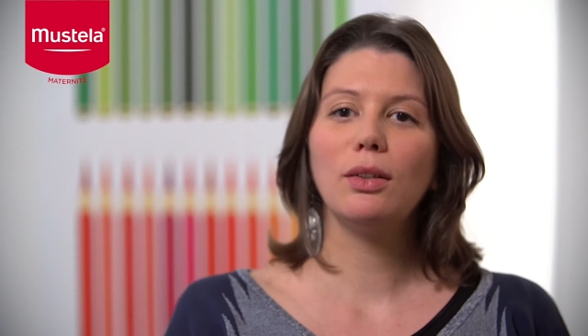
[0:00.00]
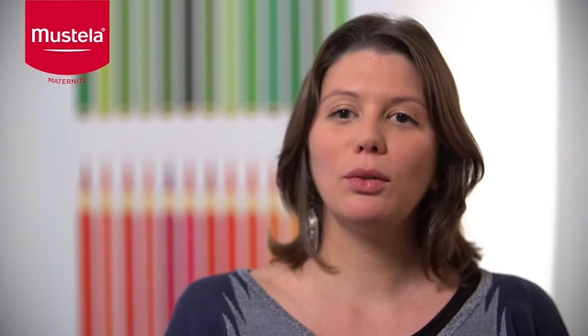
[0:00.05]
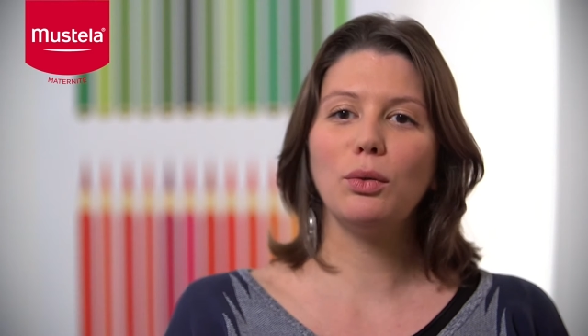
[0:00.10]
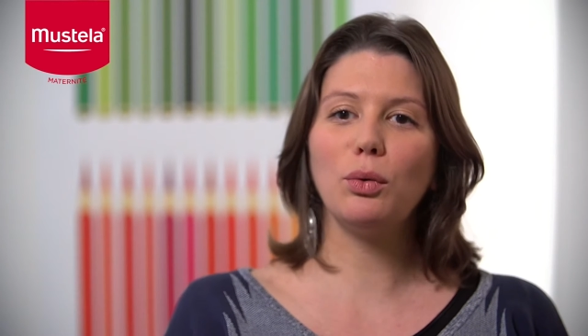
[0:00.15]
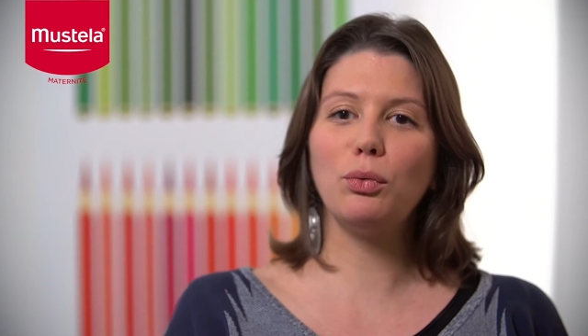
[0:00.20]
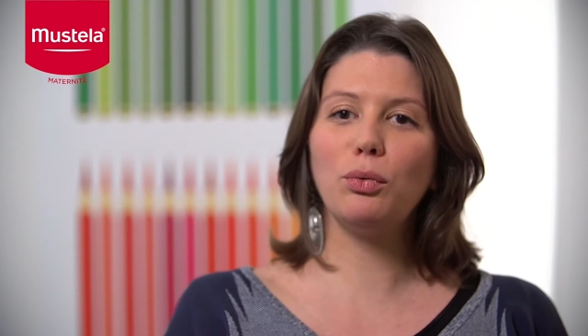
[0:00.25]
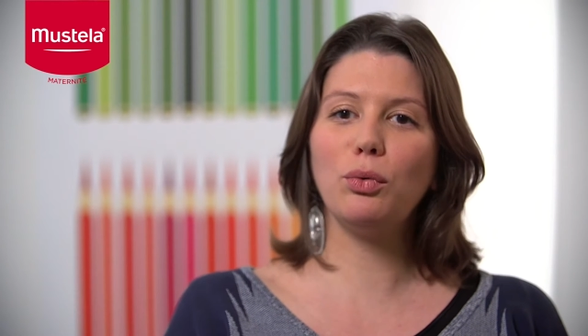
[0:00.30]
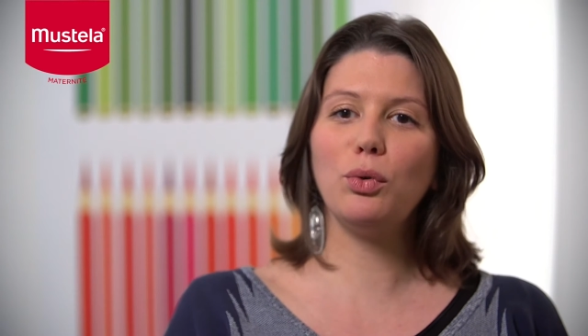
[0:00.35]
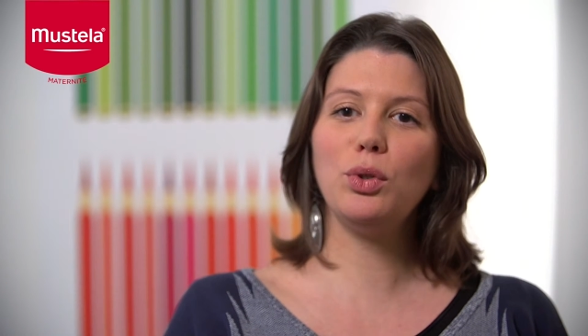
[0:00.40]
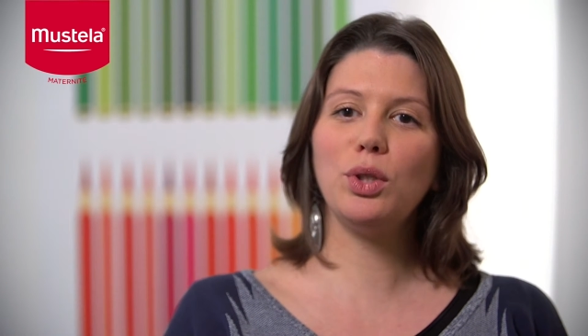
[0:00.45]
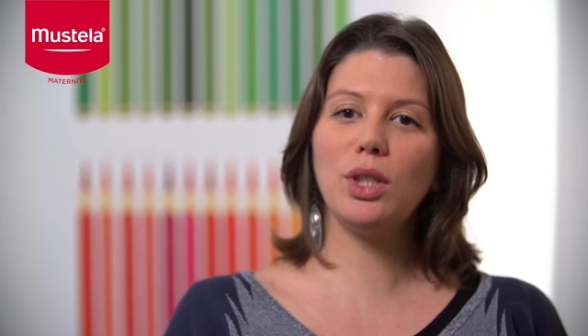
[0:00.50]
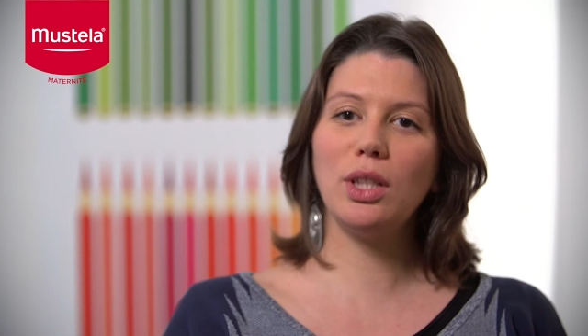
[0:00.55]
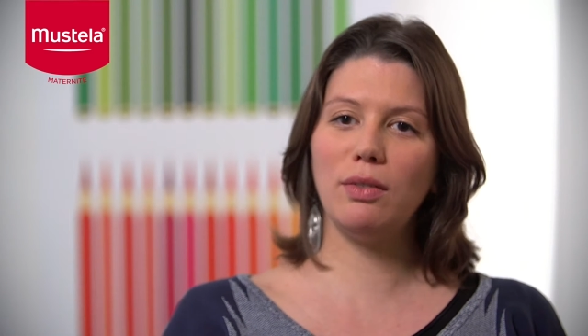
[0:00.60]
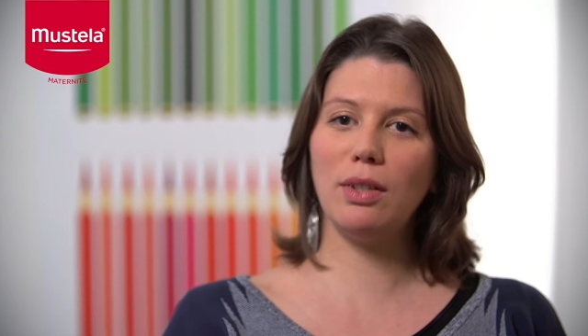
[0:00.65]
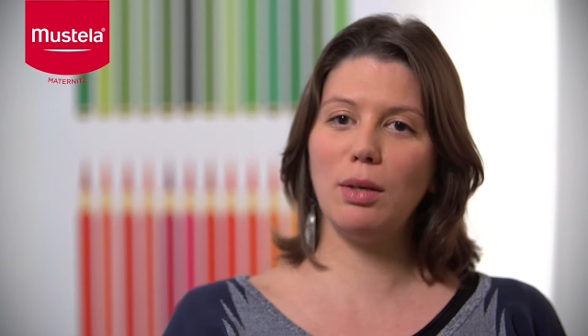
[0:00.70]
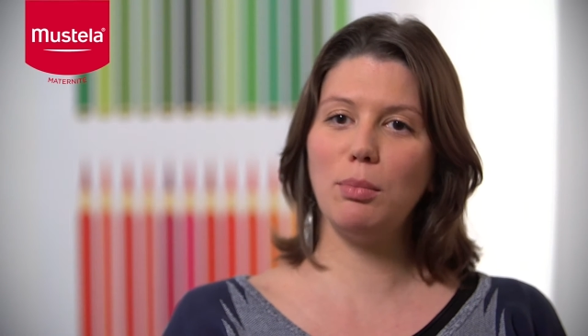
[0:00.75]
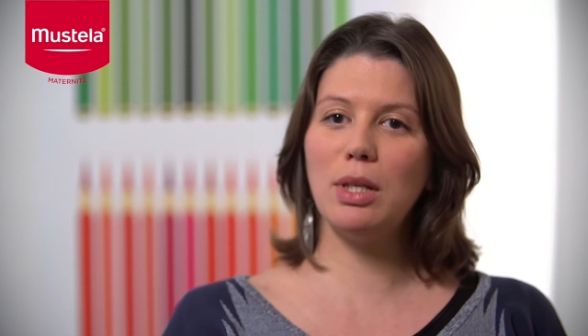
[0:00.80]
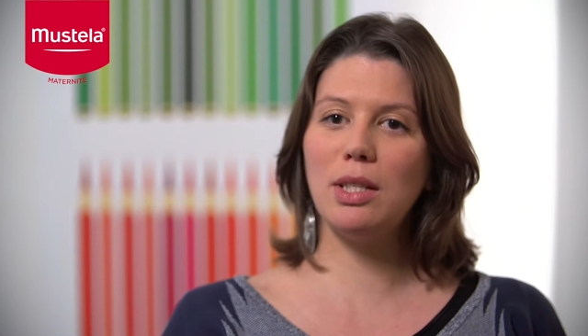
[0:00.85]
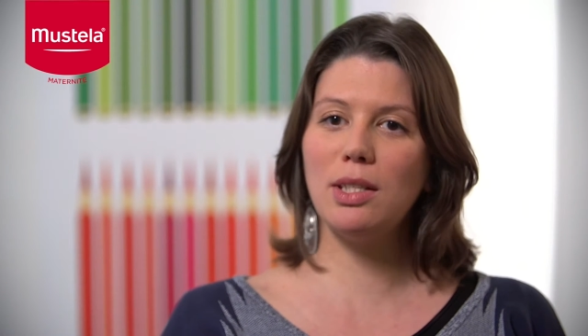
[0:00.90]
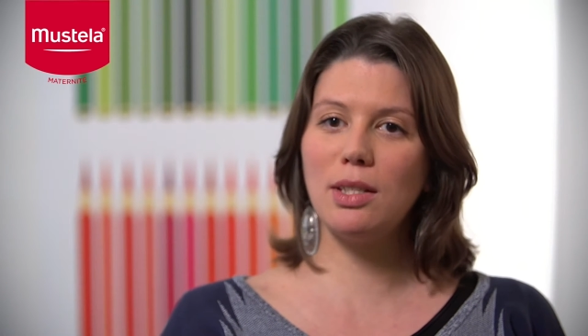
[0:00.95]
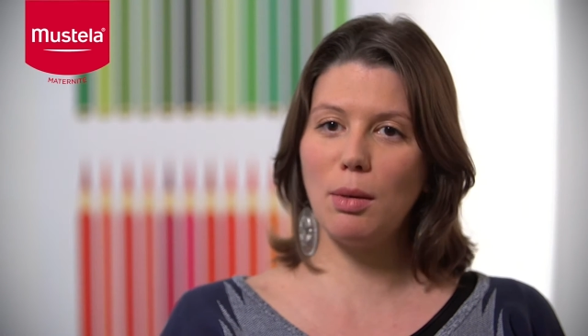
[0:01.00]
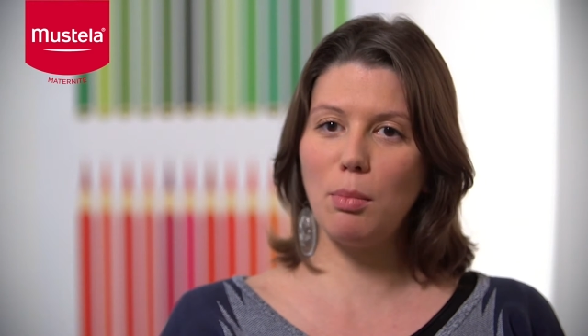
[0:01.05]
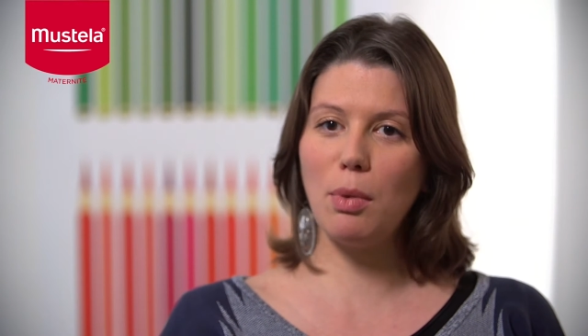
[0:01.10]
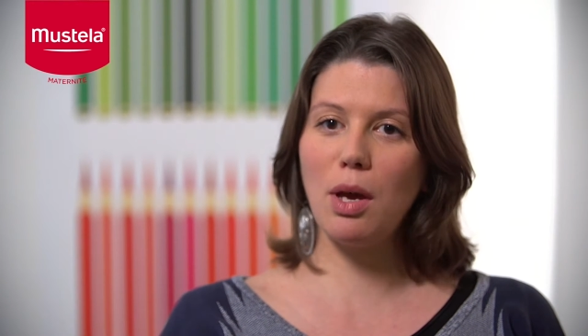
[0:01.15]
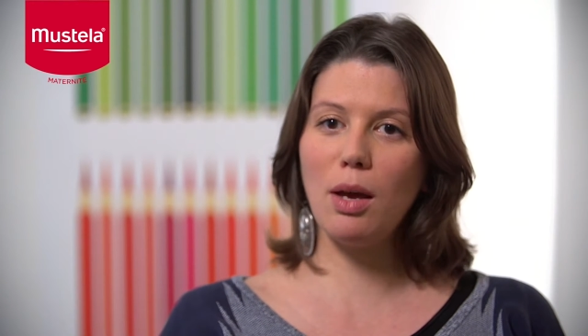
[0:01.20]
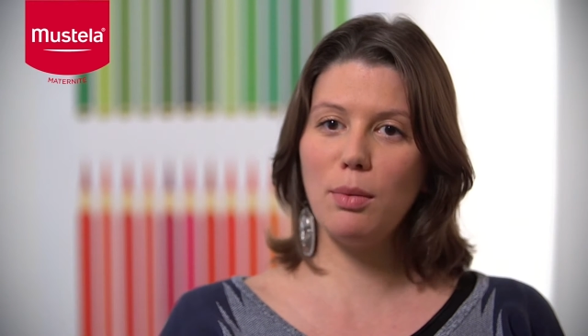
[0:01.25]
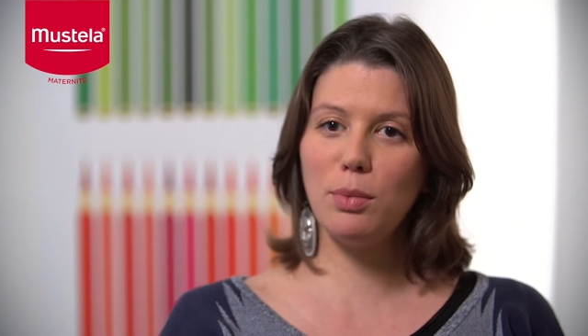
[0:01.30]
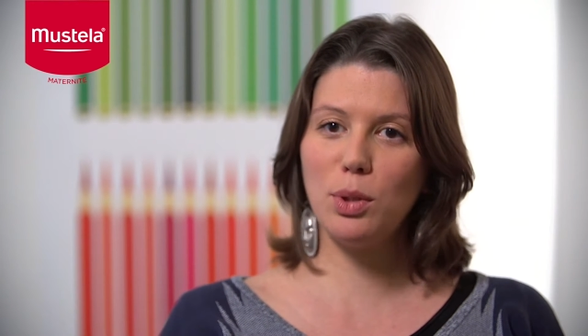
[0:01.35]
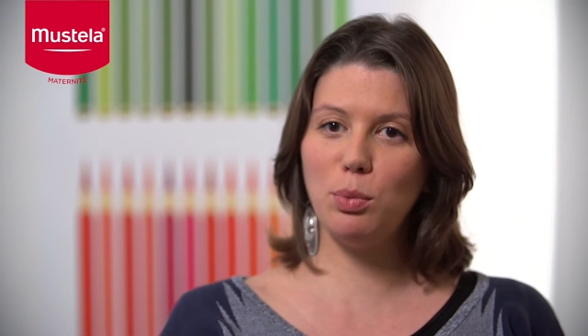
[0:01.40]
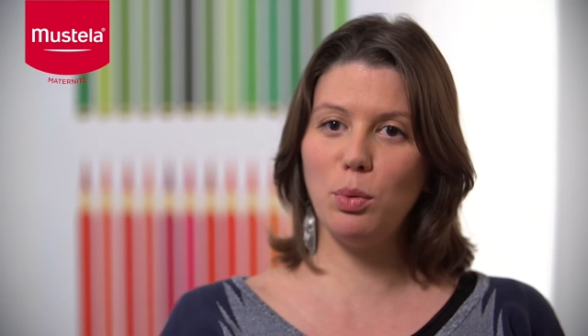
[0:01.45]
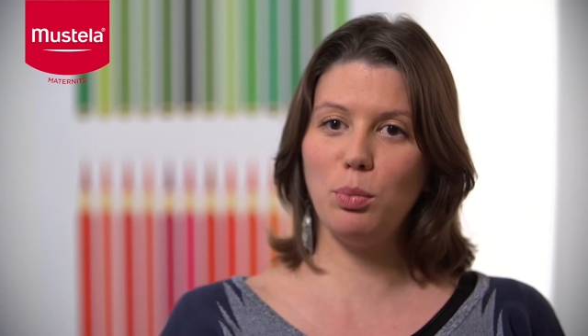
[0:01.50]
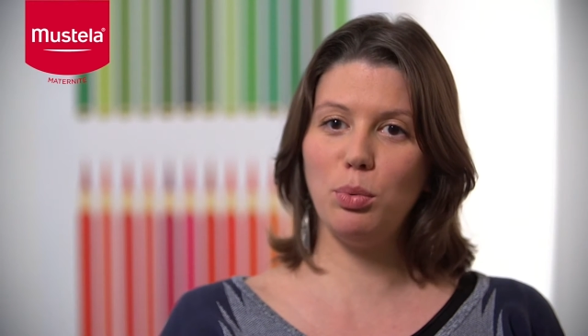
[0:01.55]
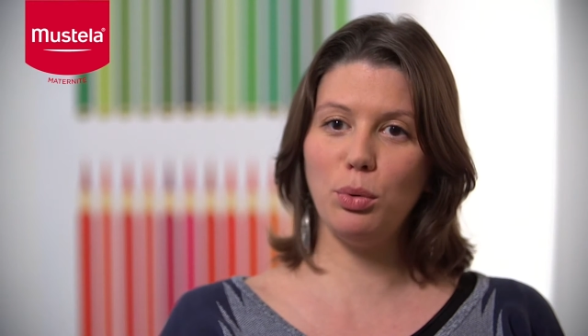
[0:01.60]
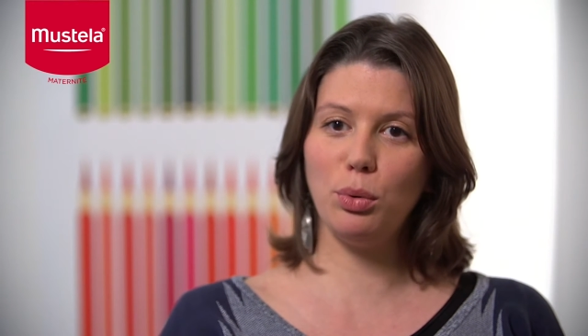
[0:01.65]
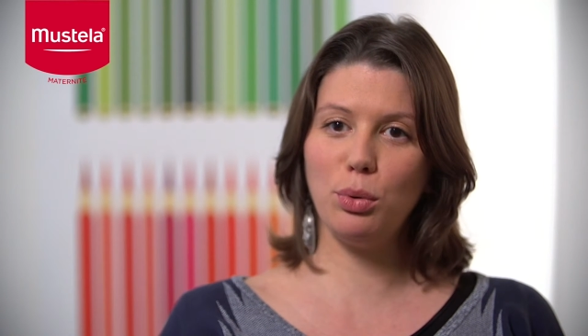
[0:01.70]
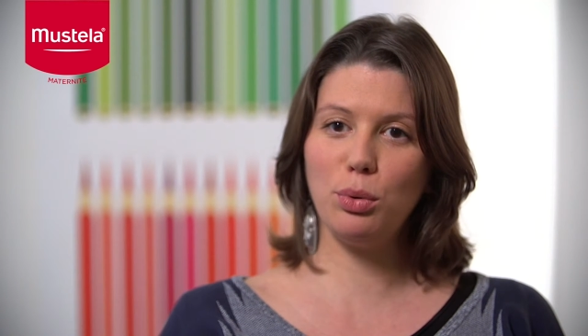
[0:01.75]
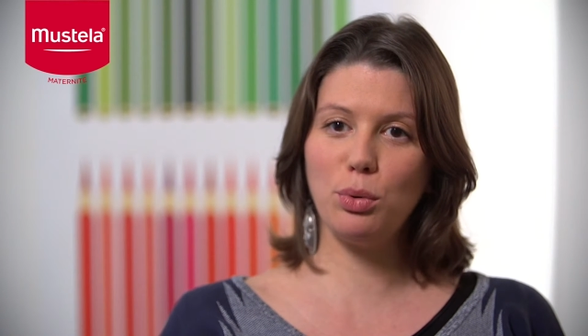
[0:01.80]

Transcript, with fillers: dans le ventre, il vient mettre sa main un petit peu plus